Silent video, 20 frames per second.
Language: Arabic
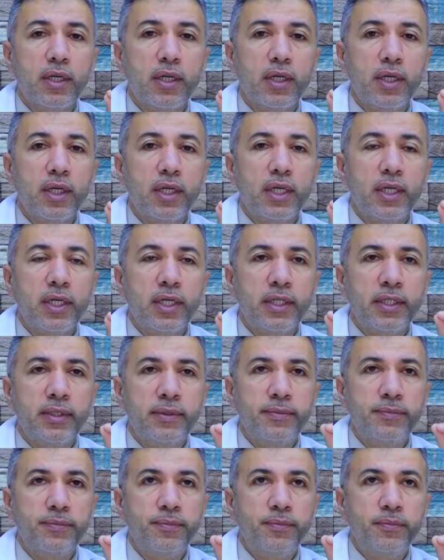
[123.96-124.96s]
آه،
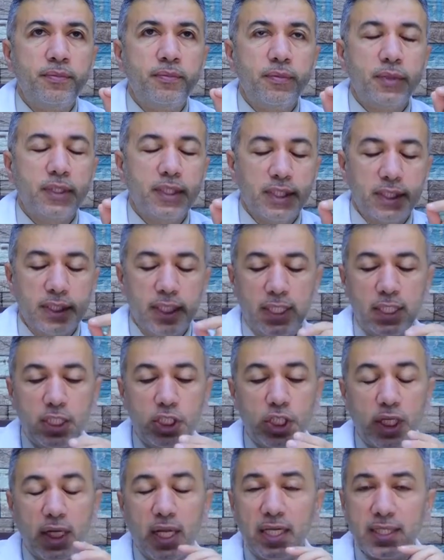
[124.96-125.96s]
يعني
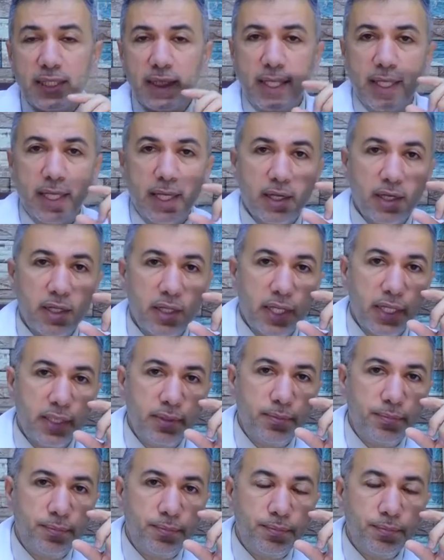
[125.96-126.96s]
الشرائط اللي ياخذها
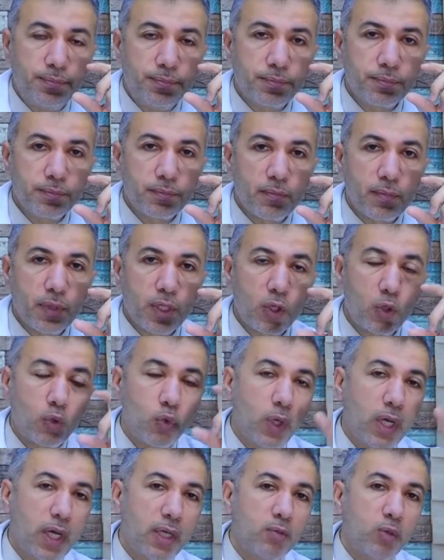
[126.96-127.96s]

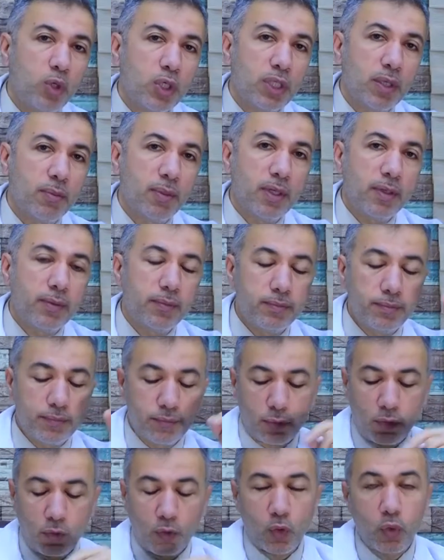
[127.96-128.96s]
يروح على المختبر
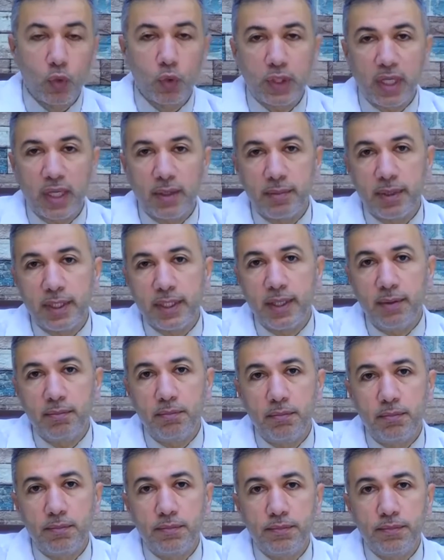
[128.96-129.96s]
يقول له اسحب لي دم
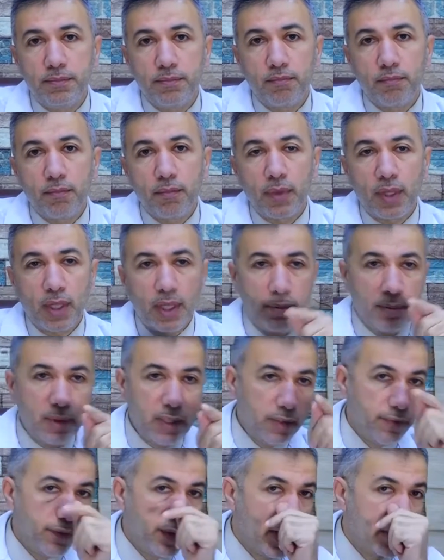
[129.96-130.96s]
اعمل
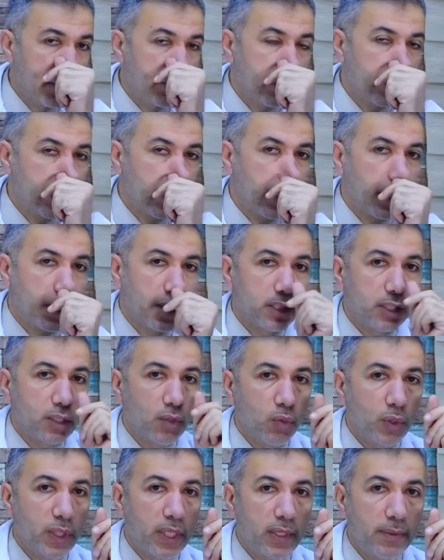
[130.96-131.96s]
لي فحص بالطريقة
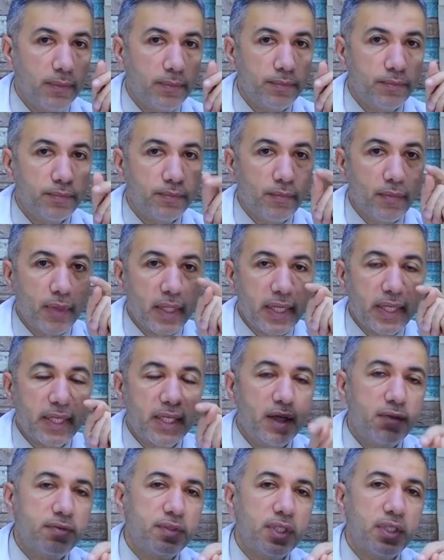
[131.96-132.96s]
الطويلة
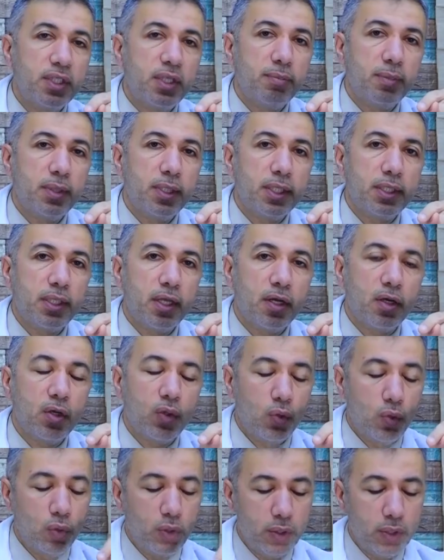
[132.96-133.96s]
نفس الدم اللي
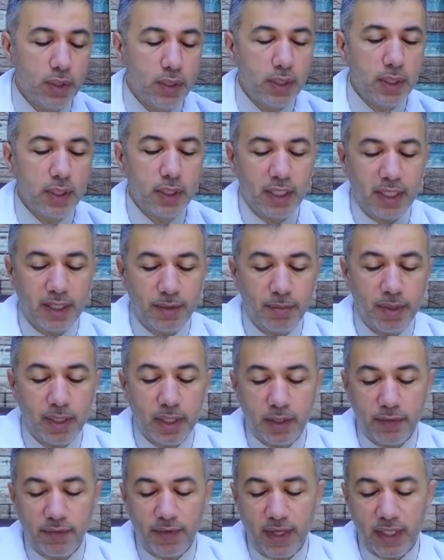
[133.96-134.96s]
تاخذه اعمل
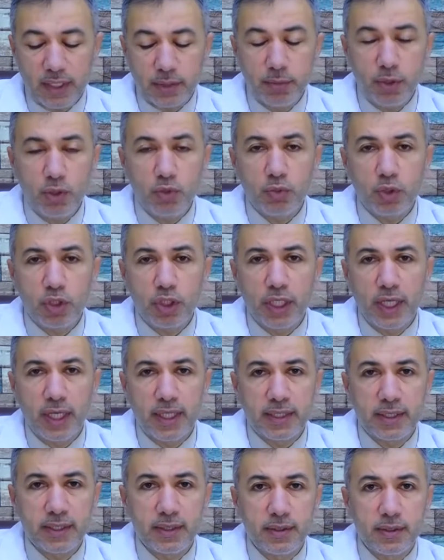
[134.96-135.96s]
لي فحص بينه
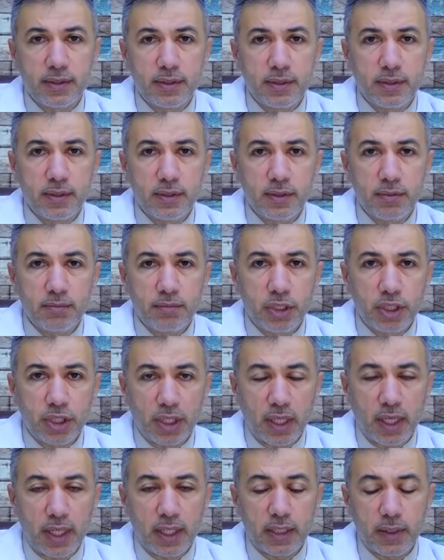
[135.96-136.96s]
بالجهاز
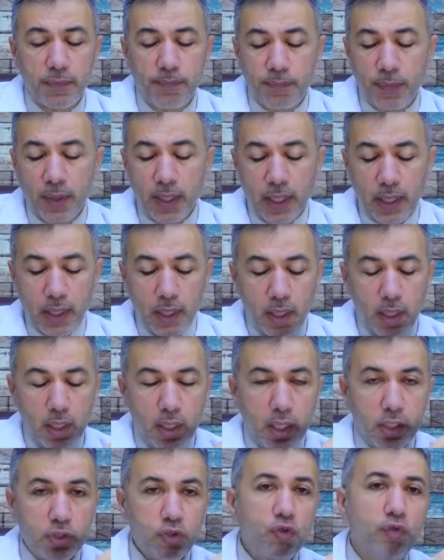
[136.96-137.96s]
بالشرائط
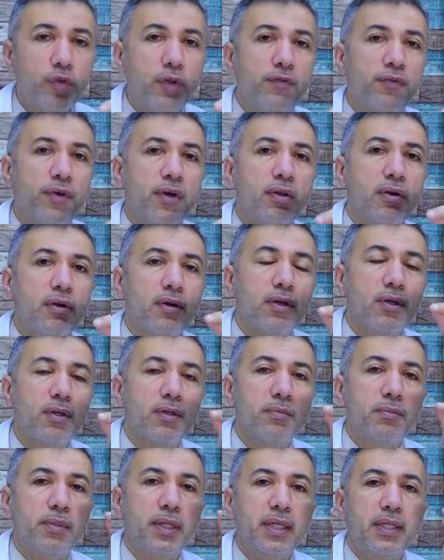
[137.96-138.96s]
أشوف الفرق
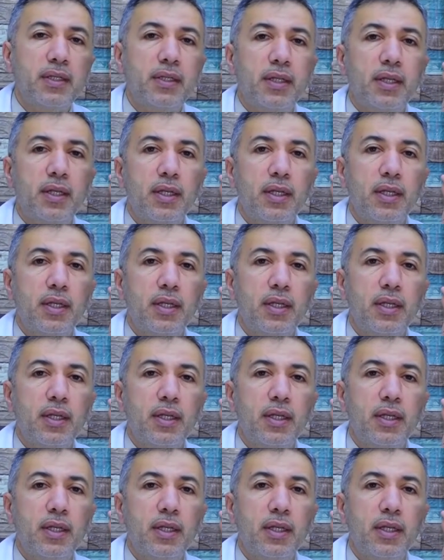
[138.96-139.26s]
بين